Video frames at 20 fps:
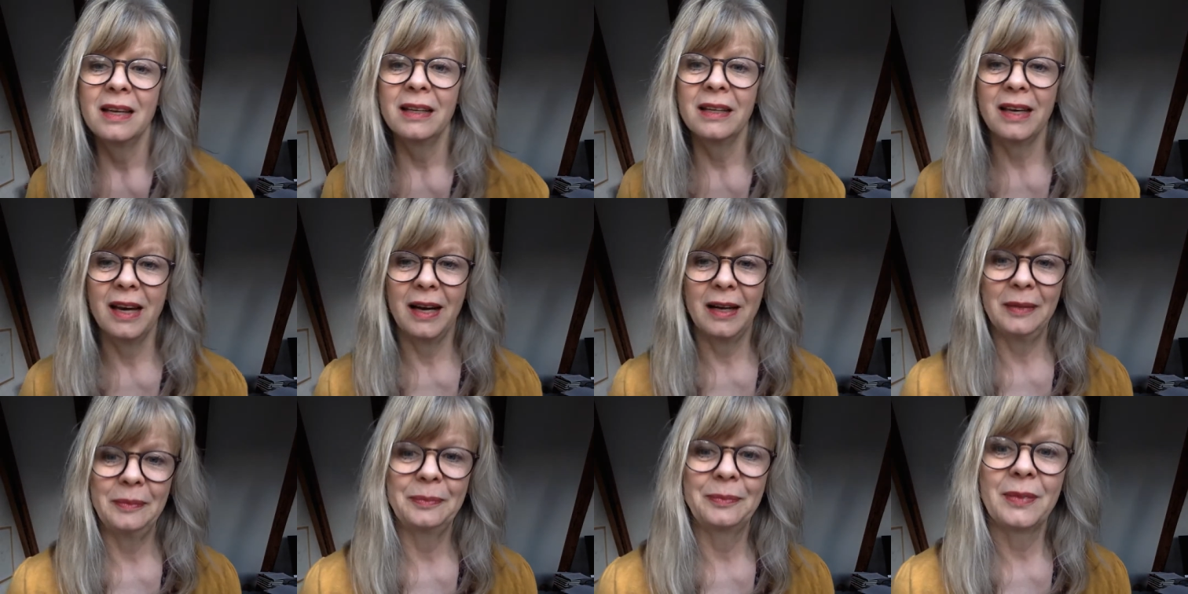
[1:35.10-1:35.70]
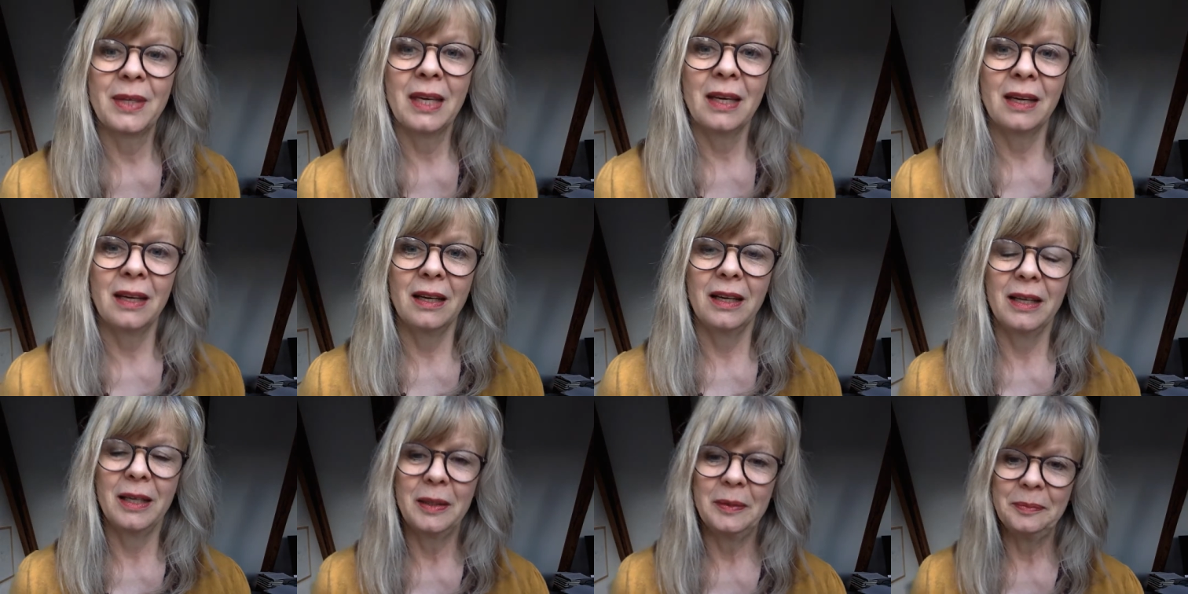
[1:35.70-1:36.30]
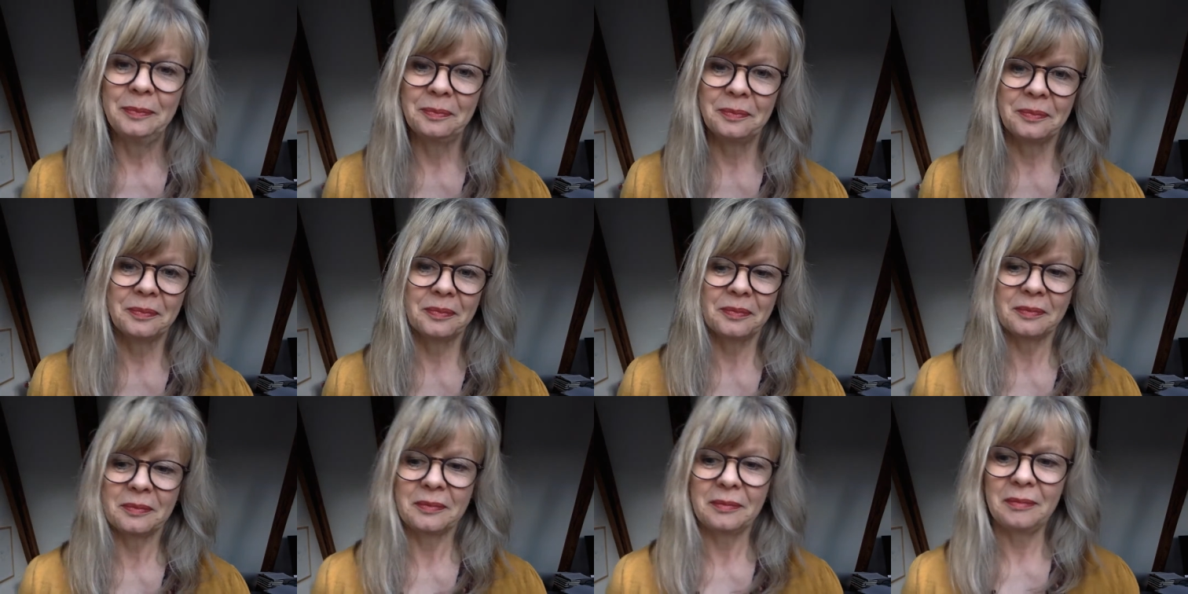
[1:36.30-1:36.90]
Ja, ähm,
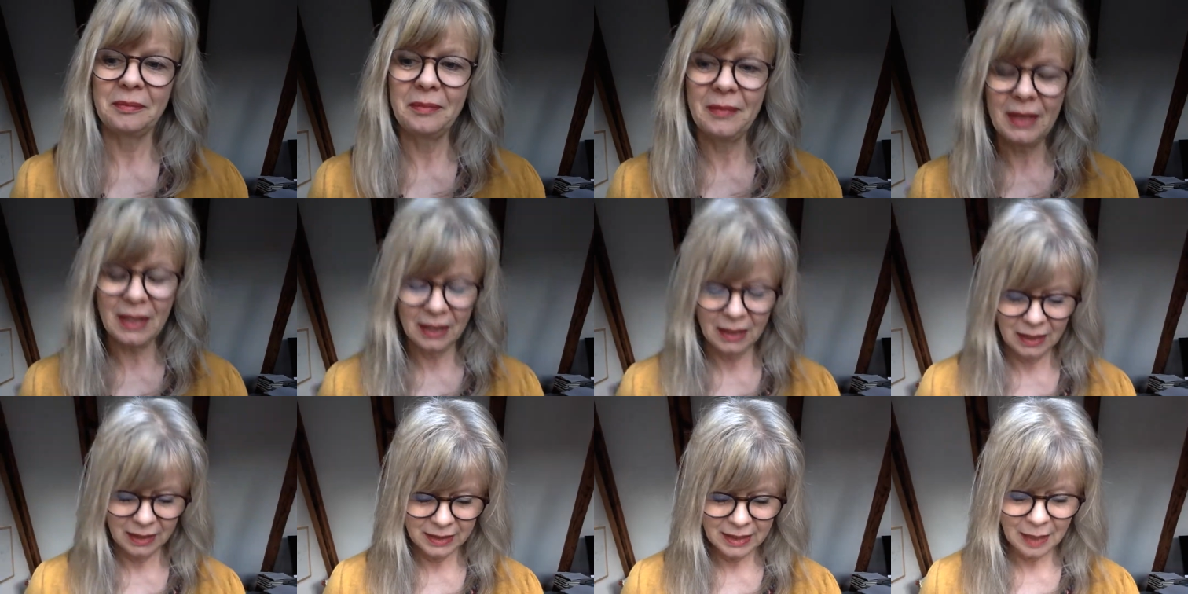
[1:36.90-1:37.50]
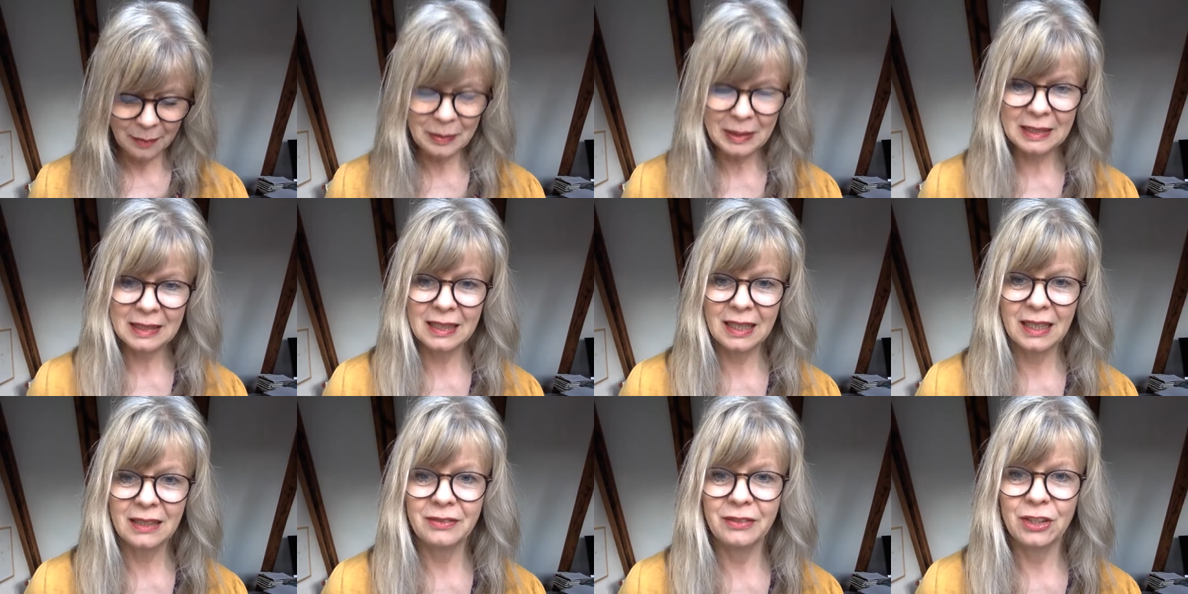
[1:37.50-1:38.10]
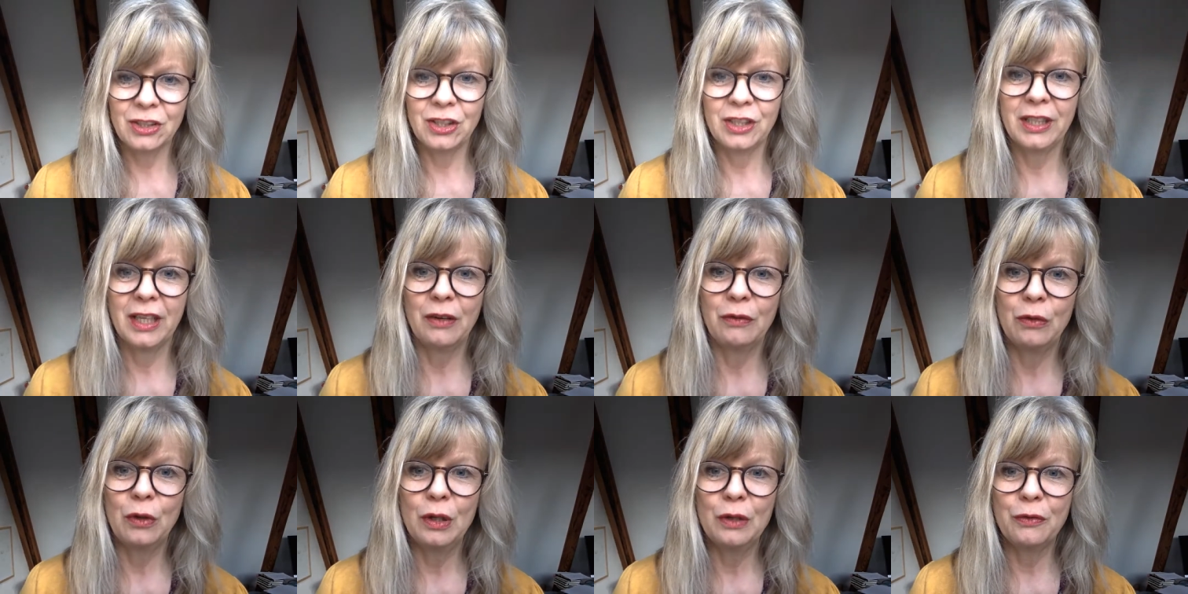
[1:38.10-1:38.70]
ich habe gesagt,
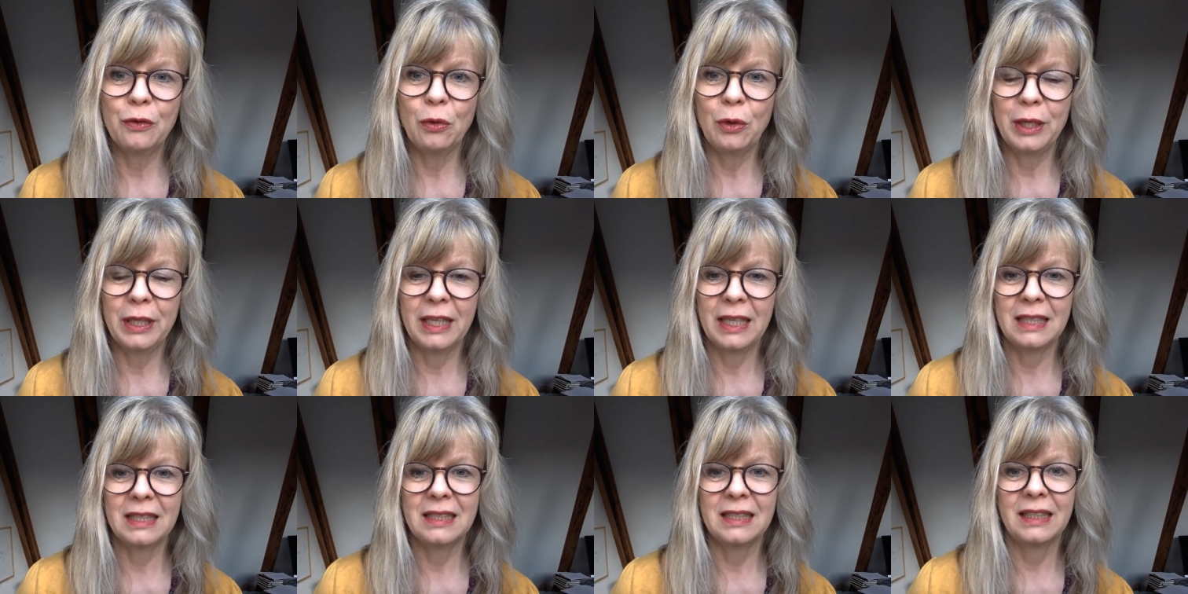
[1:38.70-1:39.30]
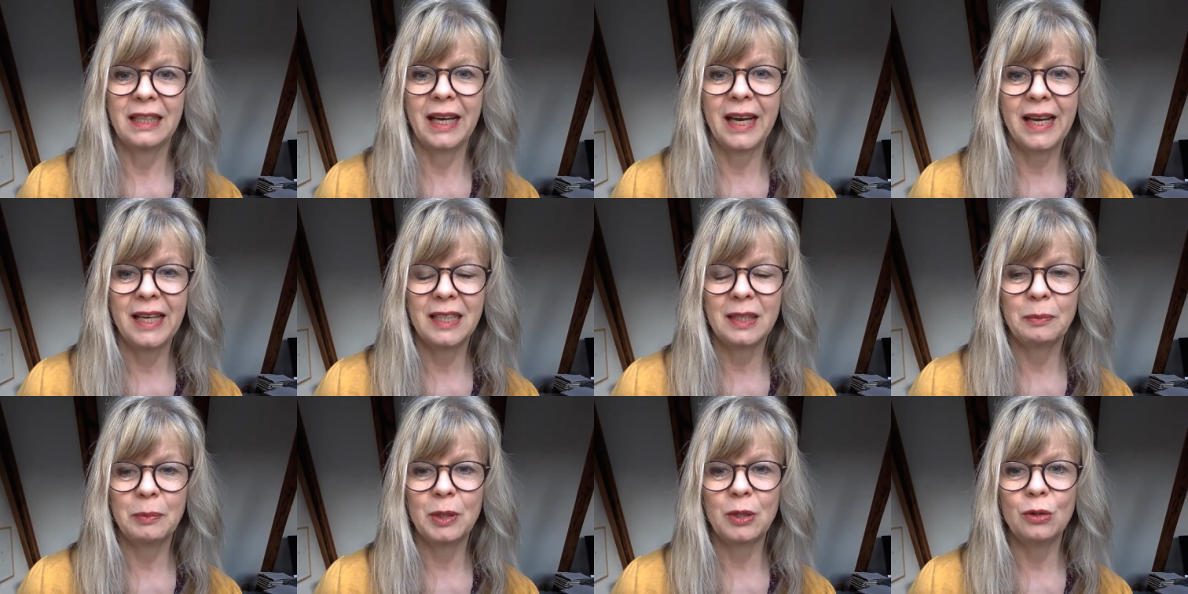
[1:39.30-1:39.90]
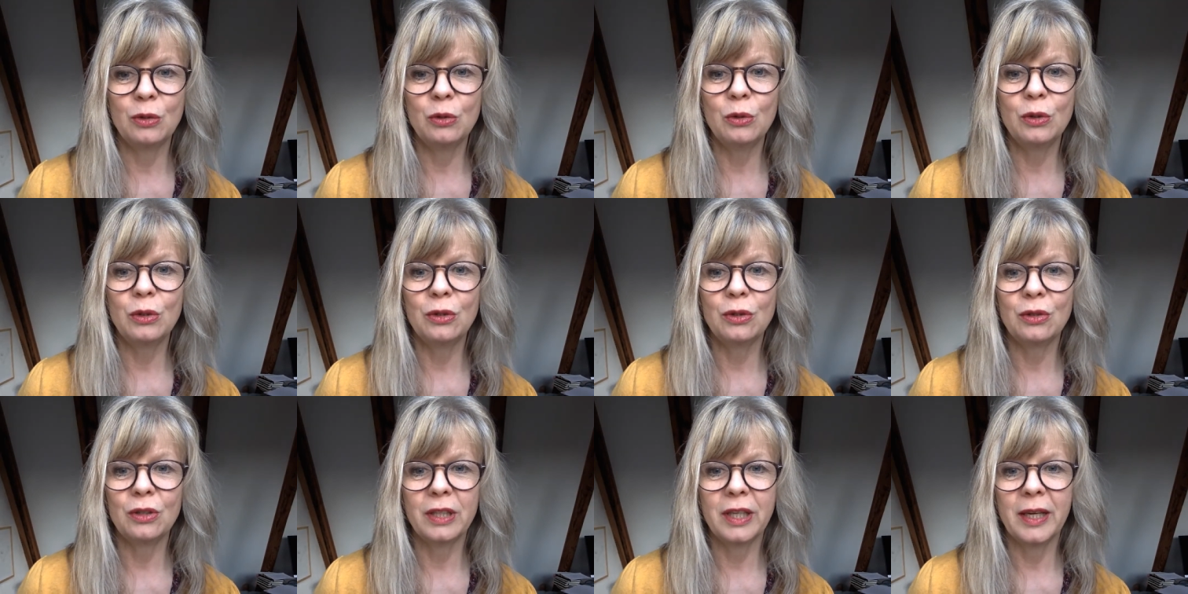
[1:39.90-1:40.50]
Virginia Woolf, ohne jetzt direkt Bezug
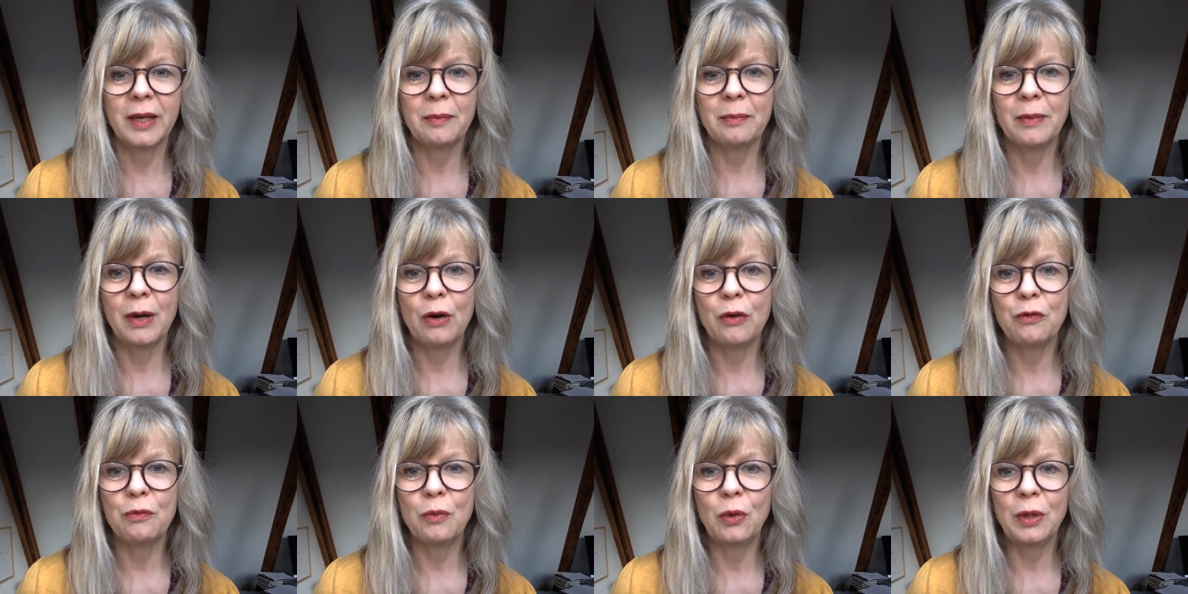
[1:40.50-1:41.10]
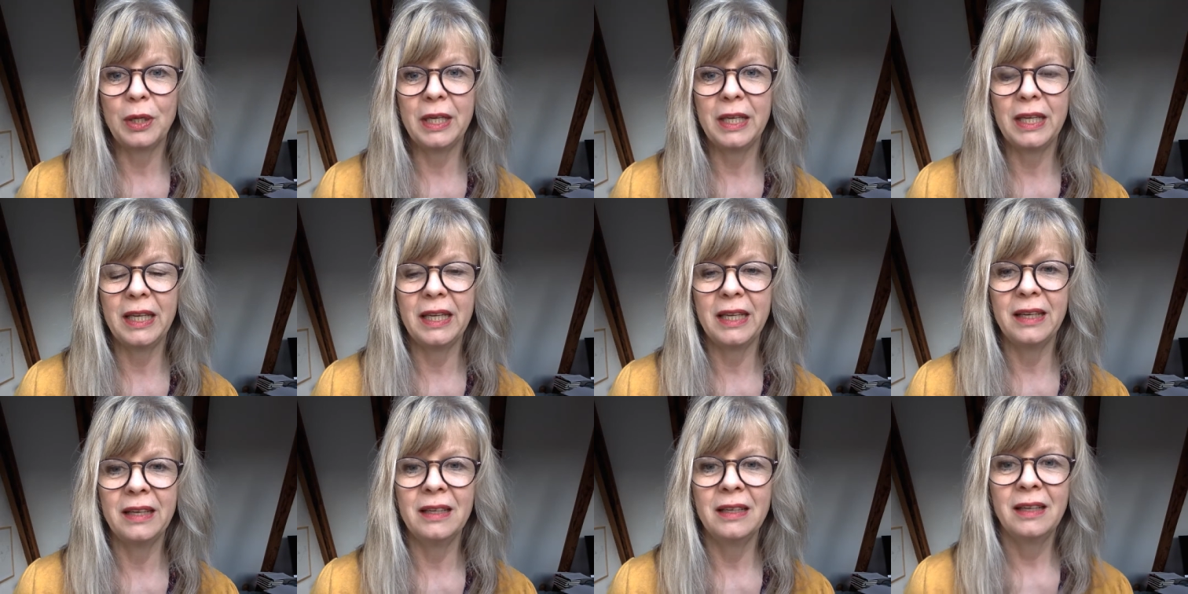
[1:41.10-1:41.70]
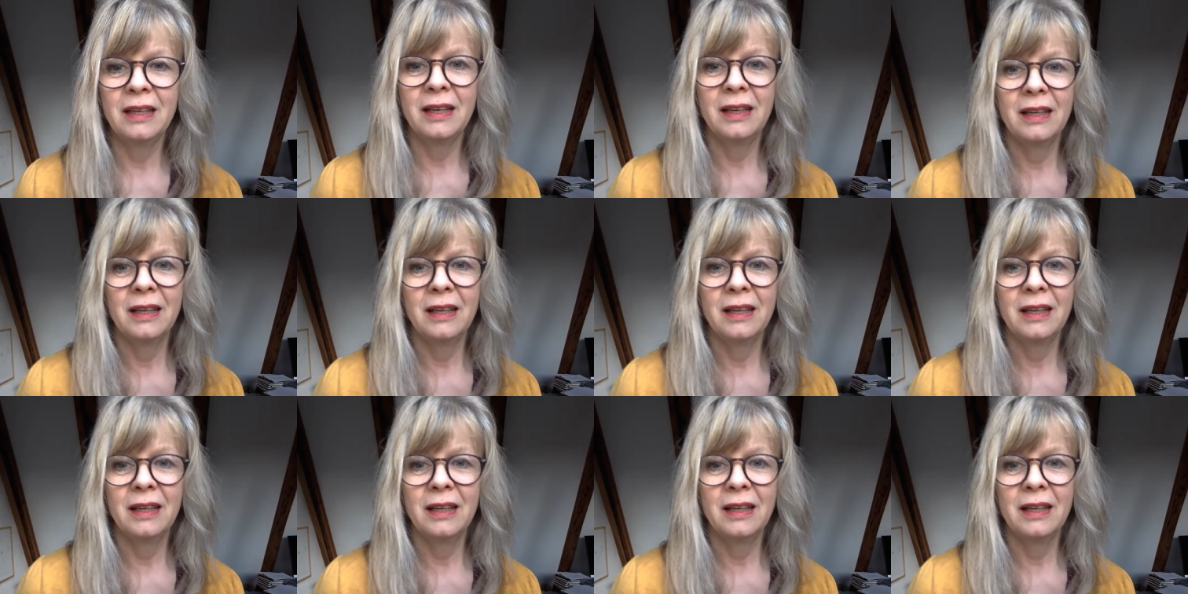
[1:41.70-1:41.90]
zu nehmen auf Monet,